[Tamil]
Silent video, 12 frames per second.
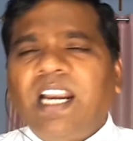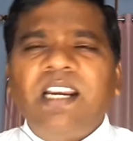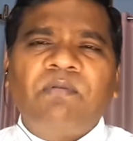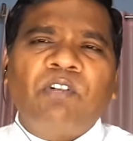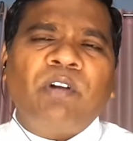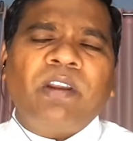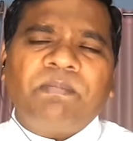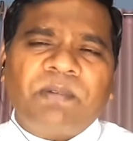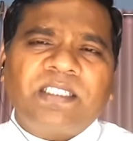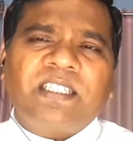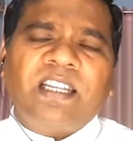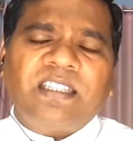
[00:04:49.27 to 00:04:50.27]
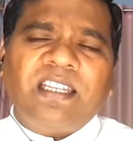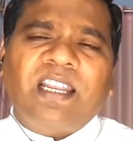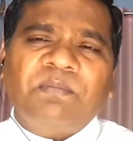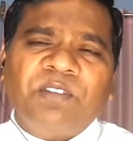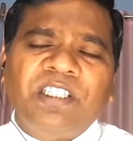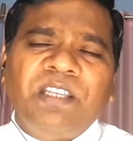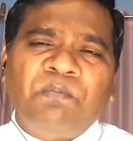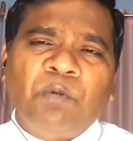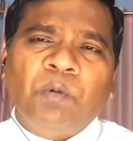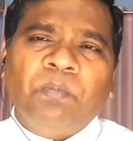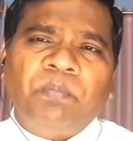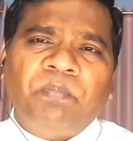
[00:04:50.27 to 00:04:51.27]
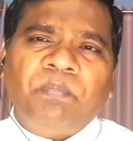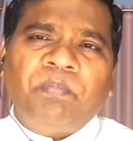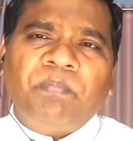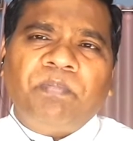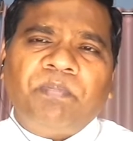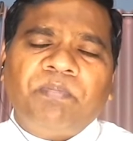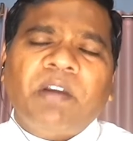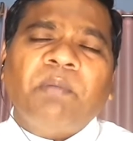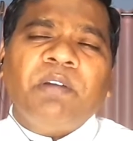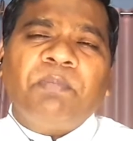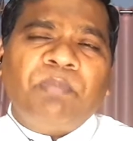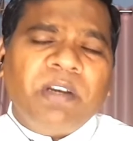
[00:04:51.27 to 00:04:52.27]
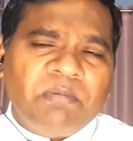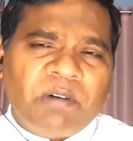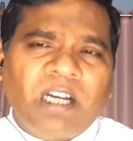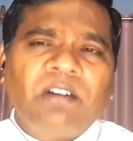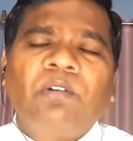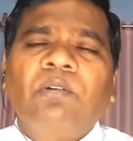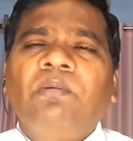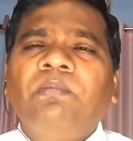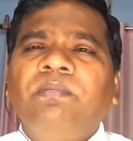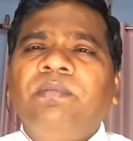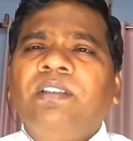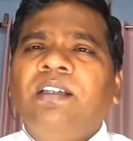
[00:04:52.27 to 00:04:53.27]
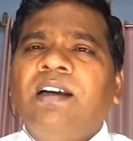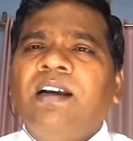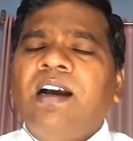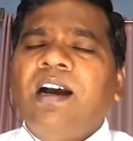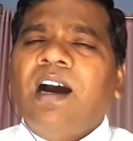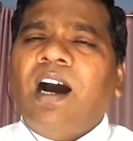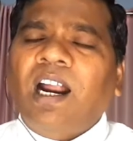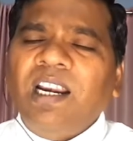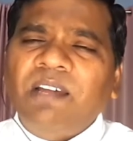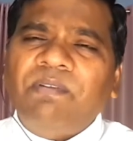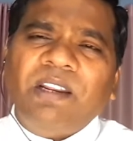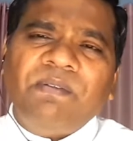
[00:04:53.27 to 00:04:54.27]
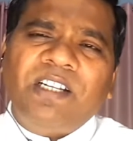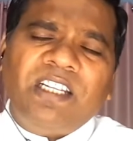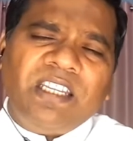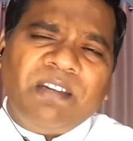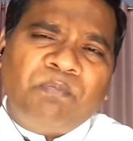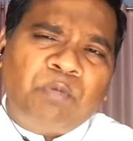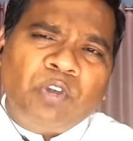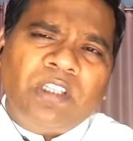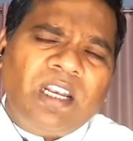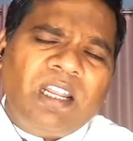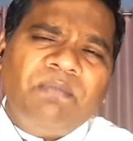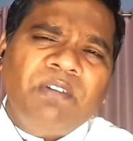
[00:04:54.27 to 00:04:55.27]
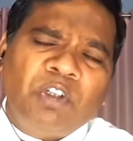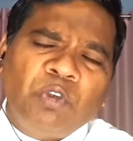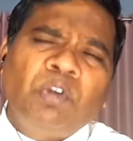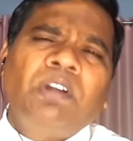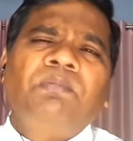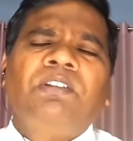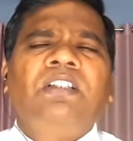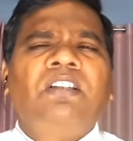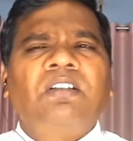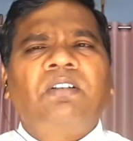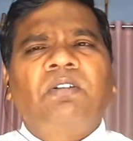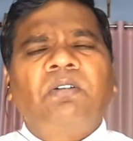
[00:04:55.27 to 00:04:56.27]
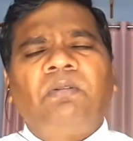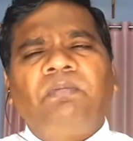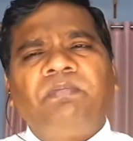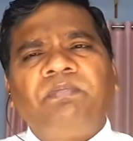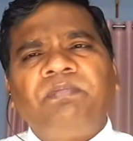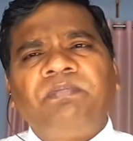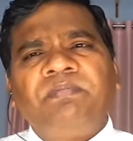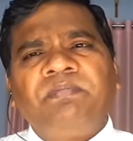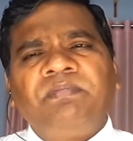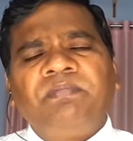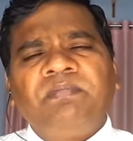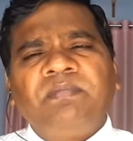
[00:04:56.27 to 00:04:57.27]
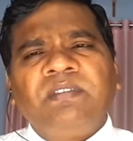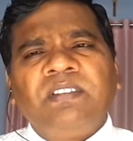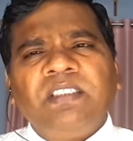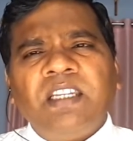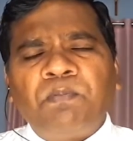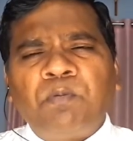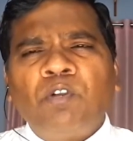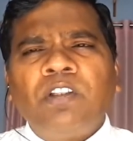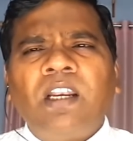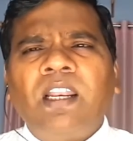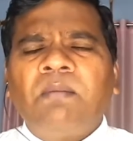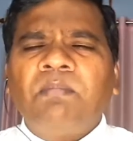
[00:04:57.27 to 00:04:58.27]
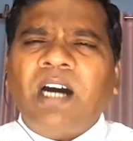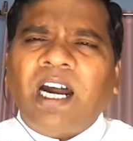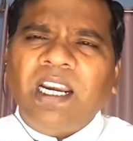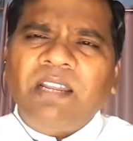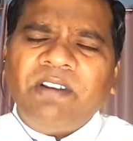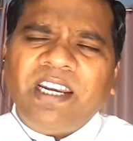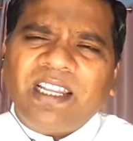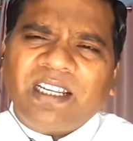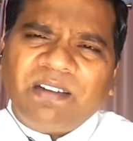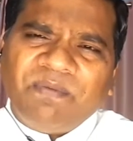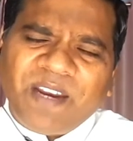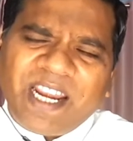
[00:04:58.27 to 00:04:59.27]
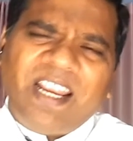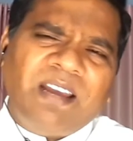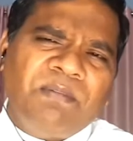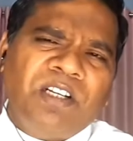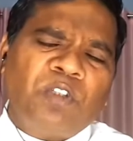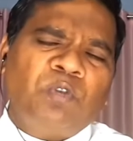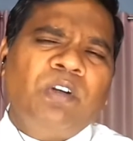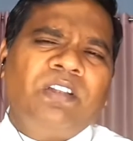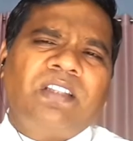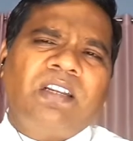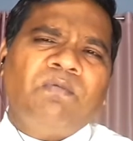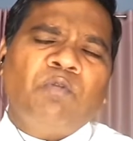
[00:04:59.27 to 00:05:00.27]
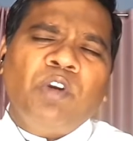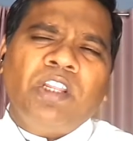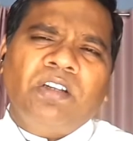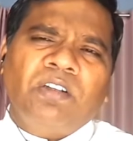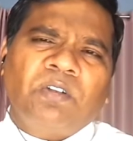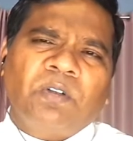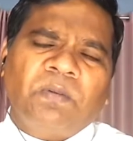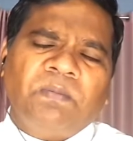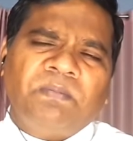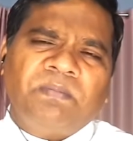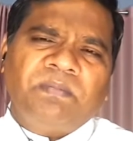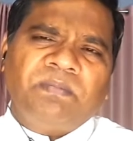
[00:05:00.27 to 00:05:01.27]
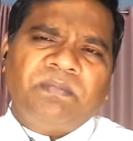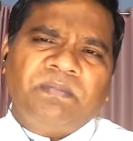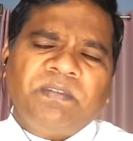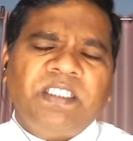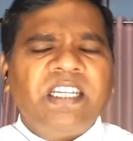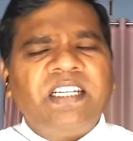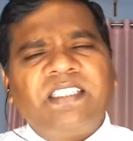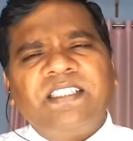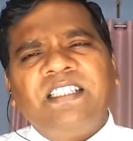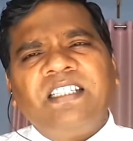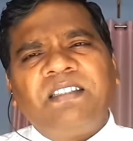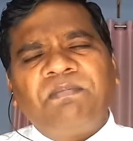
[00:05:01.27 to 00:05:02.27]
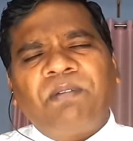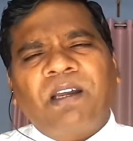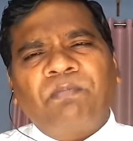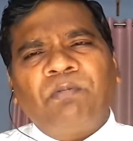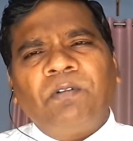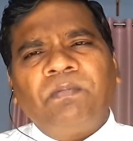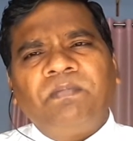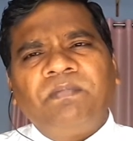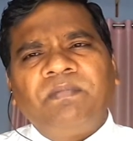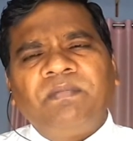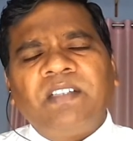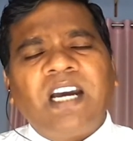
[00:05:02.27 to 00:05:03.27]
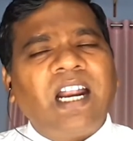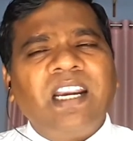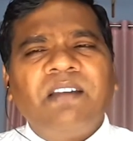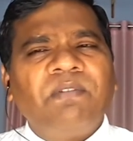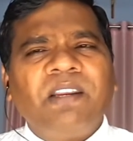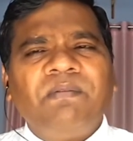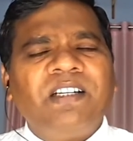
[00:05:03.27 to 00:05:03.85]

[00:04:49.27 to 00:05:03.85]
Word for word: ஆண்டவருடைய பிரசன்னத்தை நாம் சிந்திப்போம் நாம் எப்படி வாழ்கிறோம் ஆண்டவரை விட்டு எப்போதெல்லாம் வெகு தூரம் சென்றிருக்கிறோம் எப்போதெல்லாம் ஆண்டவர் எனக்கு வேண்டாம் என்று தரு ஓடியிருக்கிறோம் என்று சிந்தித்து பார்ப்போம் ஆண்டவரை